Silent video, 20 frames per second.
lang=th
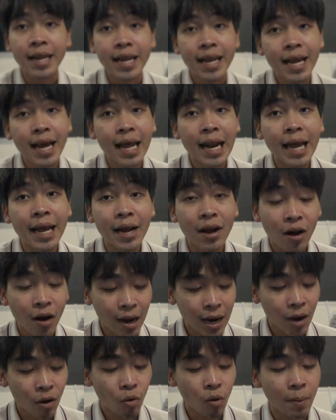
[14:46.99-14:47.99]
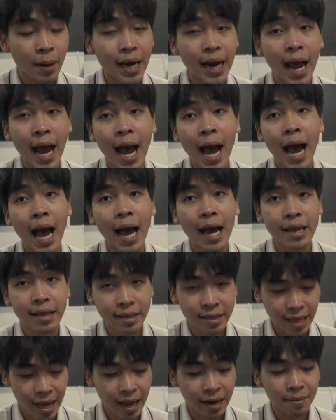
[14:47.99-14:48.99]
เฮียอะไรก็ละหกพันห้าอี
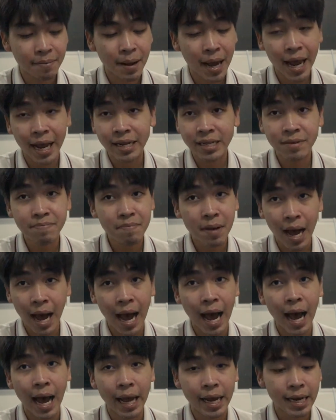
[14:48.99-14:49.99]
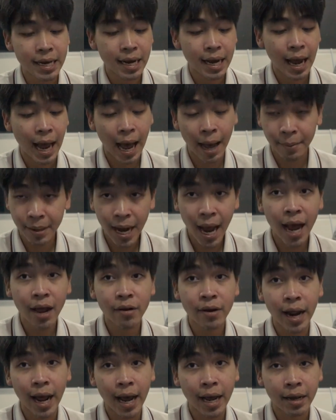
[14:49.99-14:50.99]
สัตว์แพงชิบหาย หาไม่ได้ด้
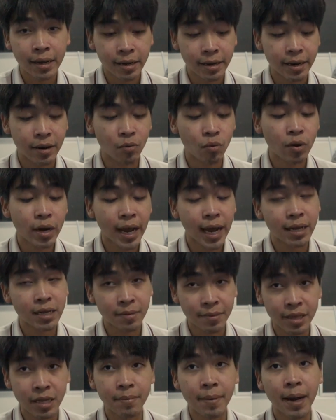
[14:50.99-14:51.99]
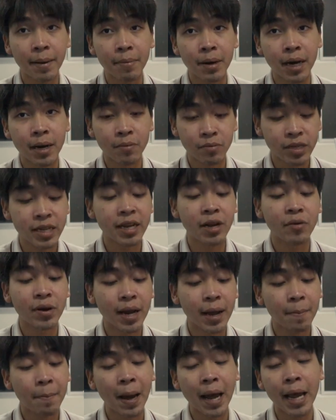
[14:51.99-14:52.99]
วยนะ เดี๋ยวพรุ่งนี้จะไปซื้อแบตเพิ่ม จริงวัน
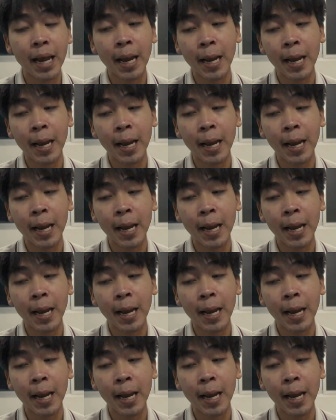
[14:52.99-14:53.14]
นี้ไป